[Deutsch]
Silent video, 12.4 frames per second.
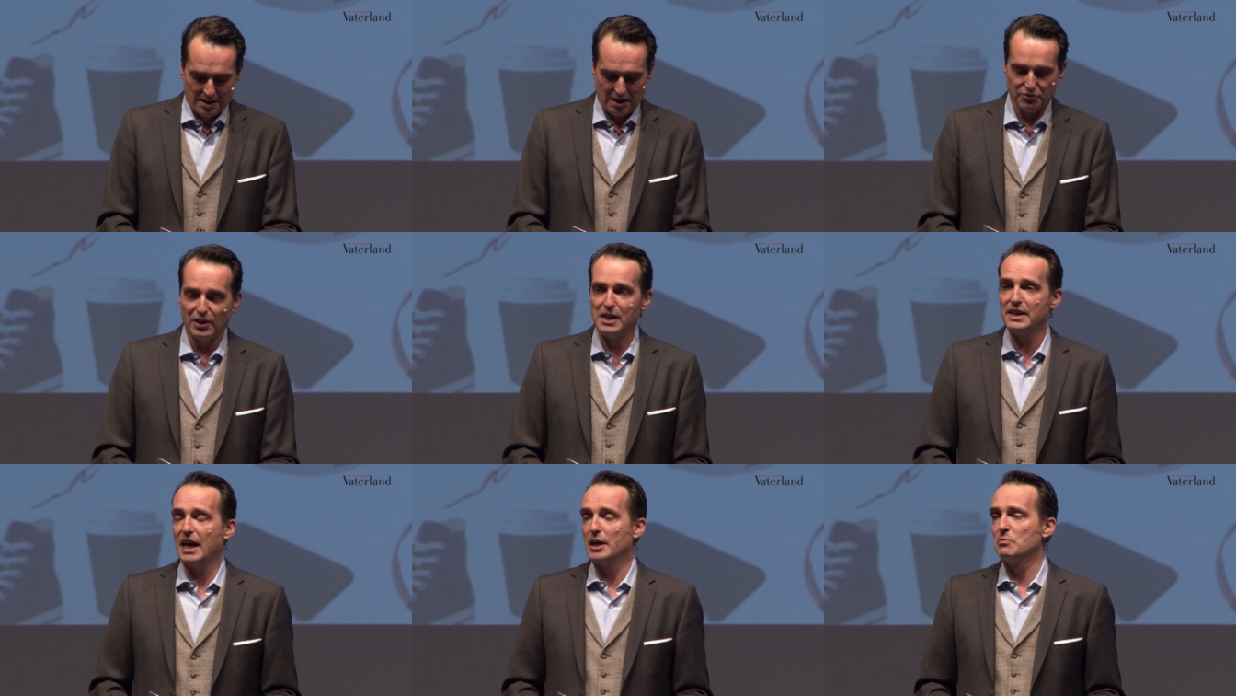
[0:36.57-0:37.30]
Da
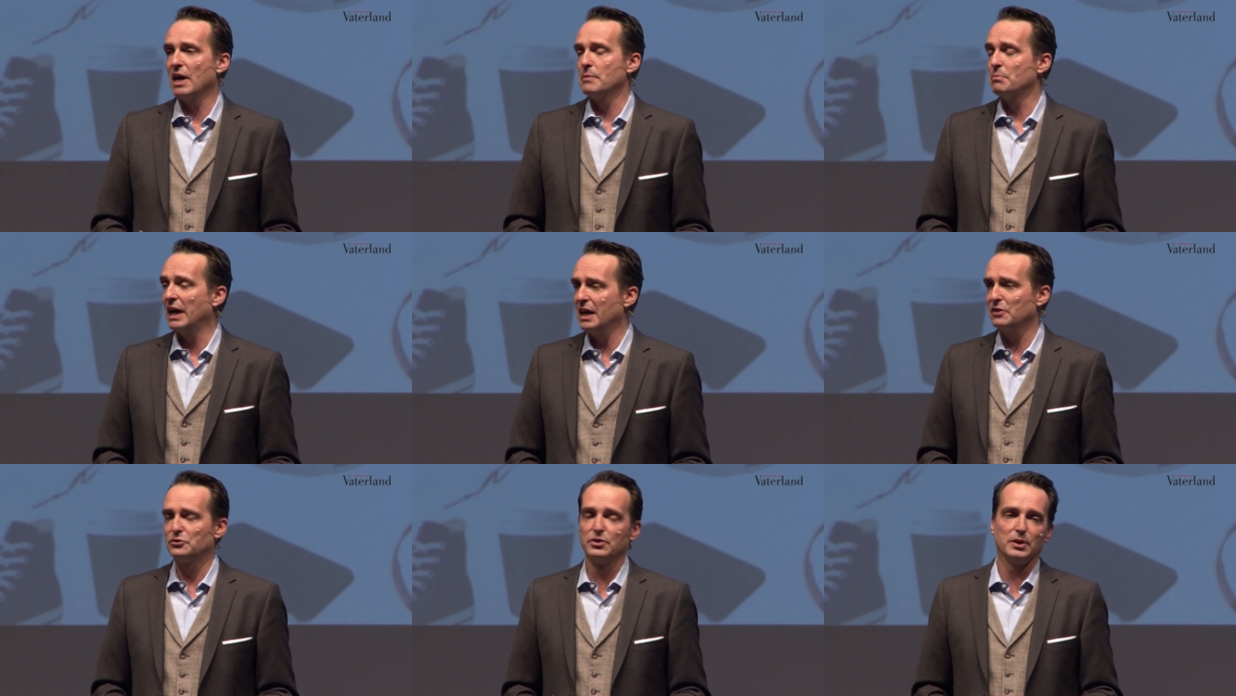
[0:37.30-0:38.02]
fallen einem ein
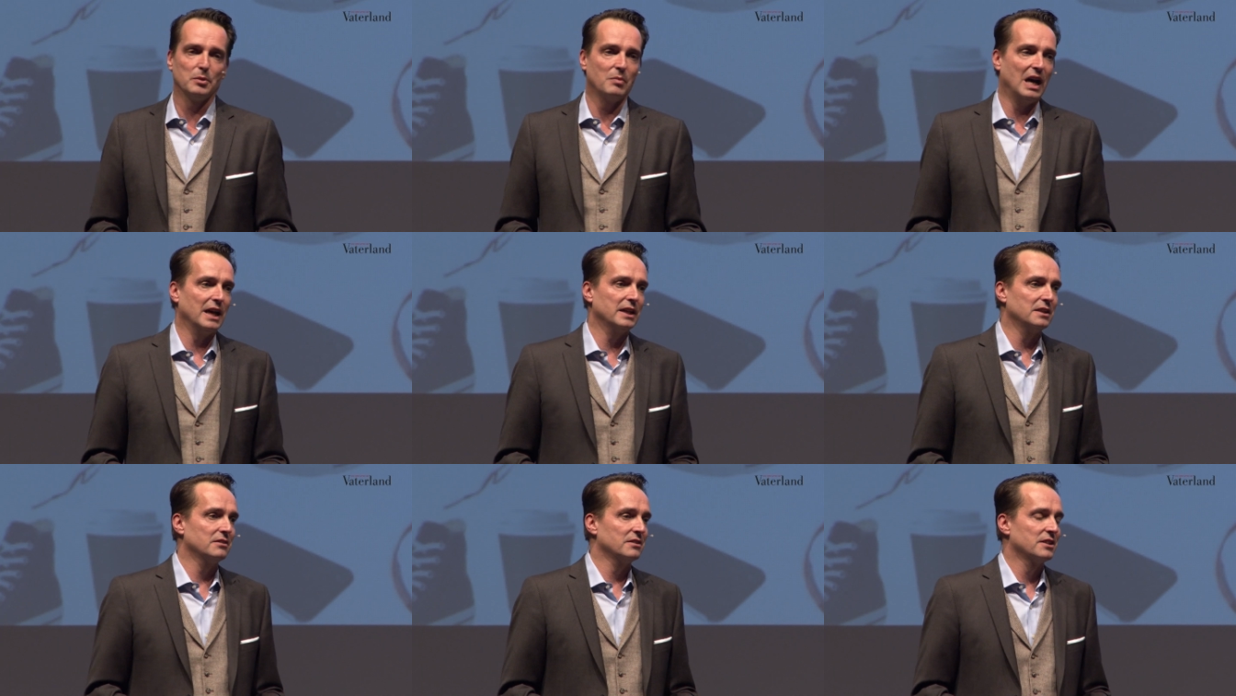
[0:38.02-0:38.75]
paar Firmen
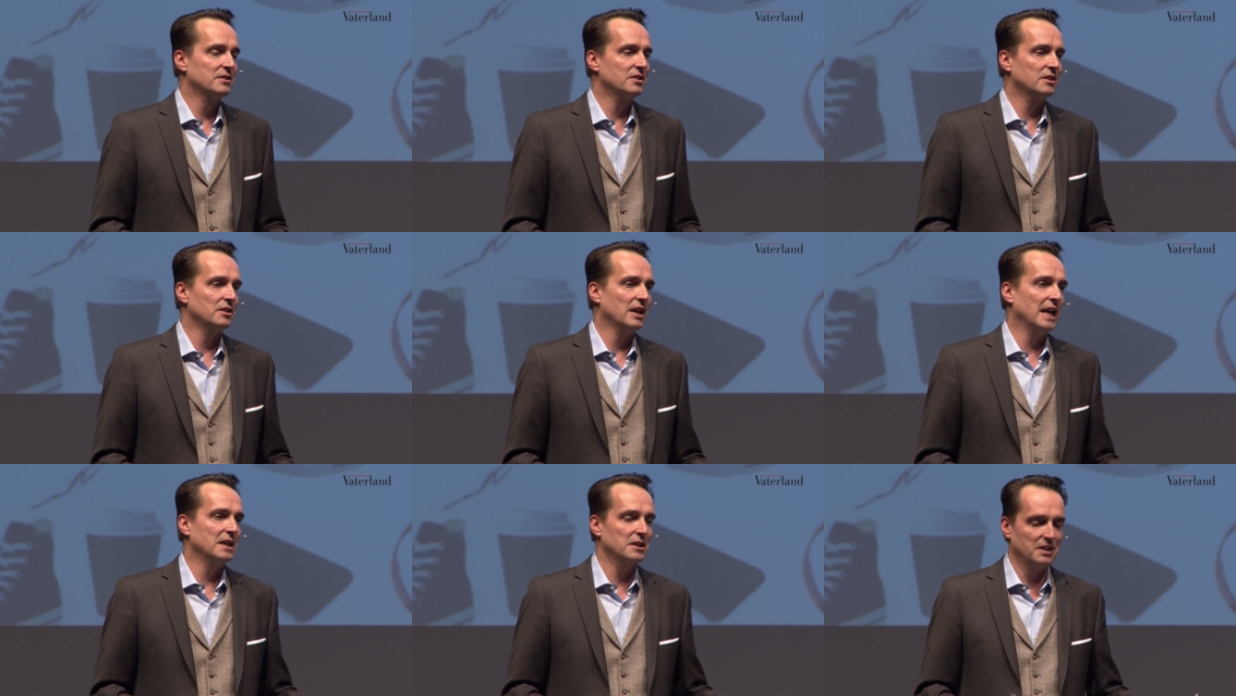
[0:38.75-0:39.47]
ein, die
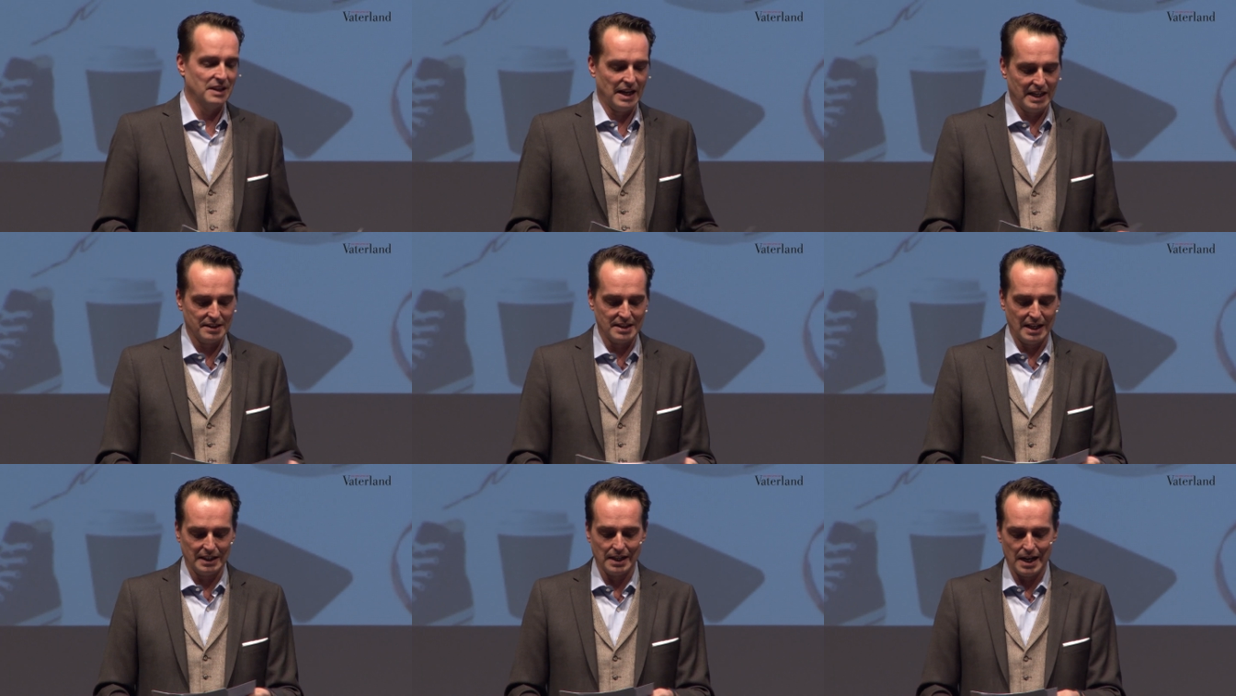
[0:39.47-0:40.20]
ähnliche
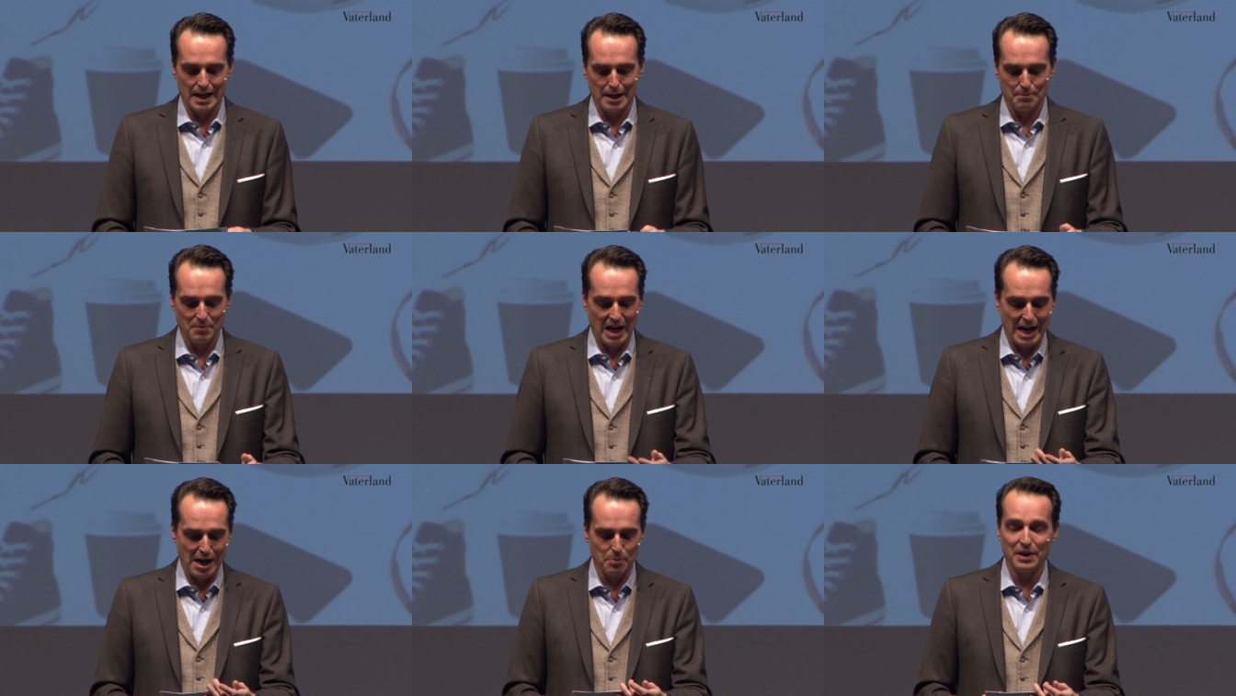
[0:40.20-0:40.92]
Eckdaten haben.
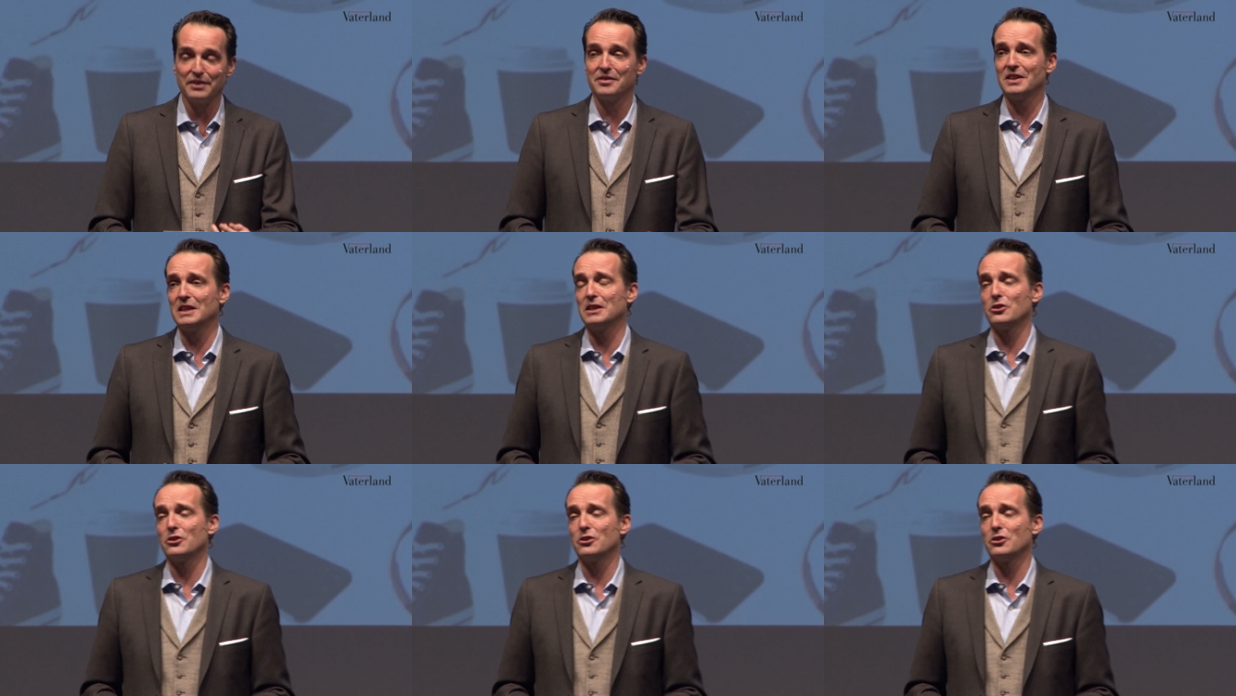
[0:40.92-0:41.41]
Aber Sie,